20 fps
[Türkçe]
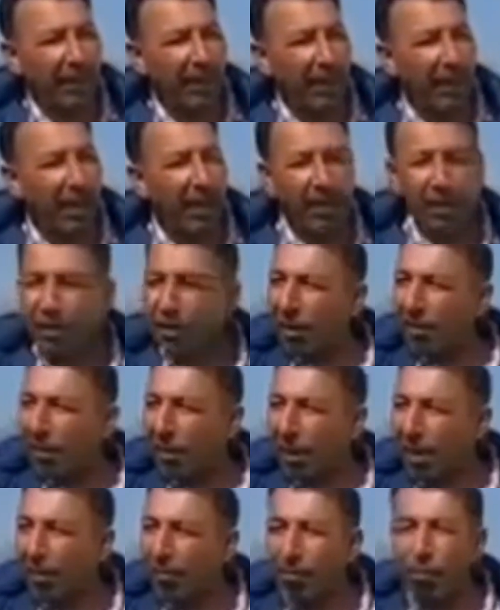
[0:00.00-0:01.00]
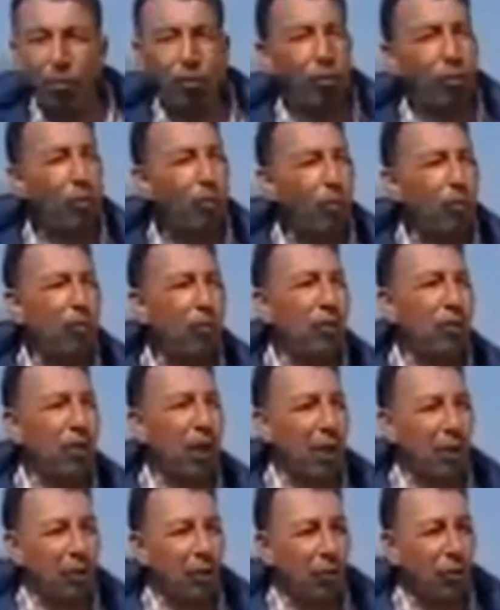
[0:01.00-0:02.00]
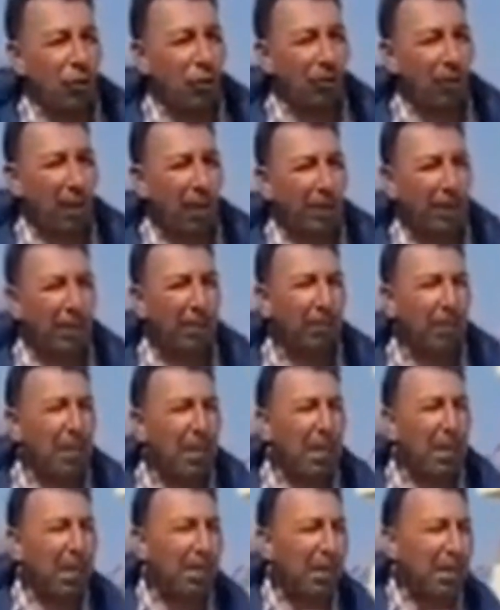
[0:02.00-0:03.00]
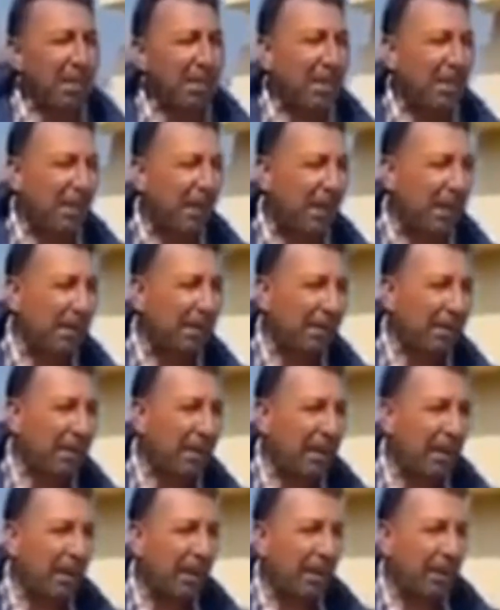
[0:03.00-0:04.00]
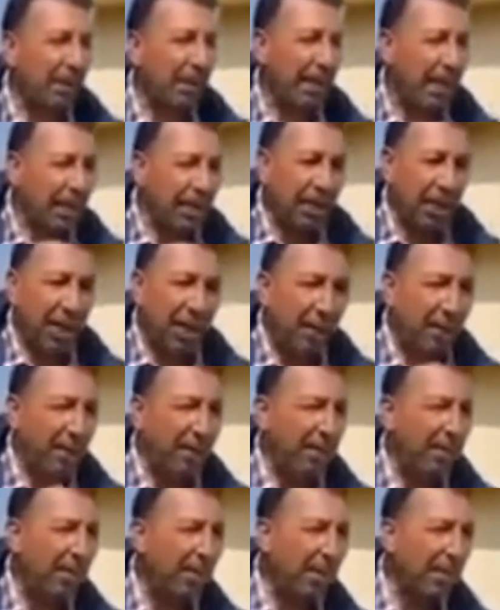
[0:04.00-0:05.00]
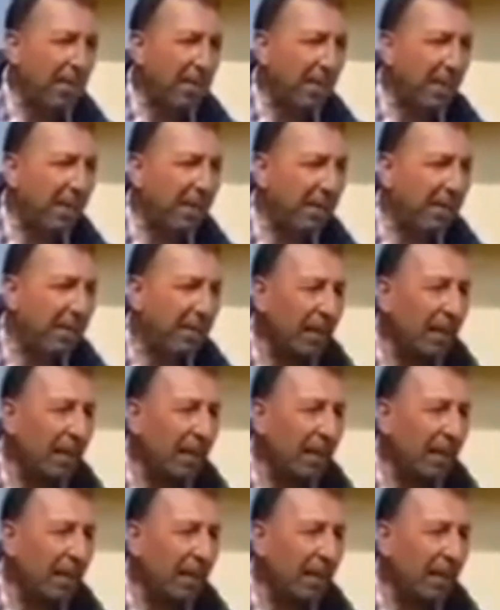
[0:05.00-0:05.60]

Al işte malım, mülküm olsun çalışıyordum erken bir namaz kılmadım. Evet. Keşke namazımı kılsaydım.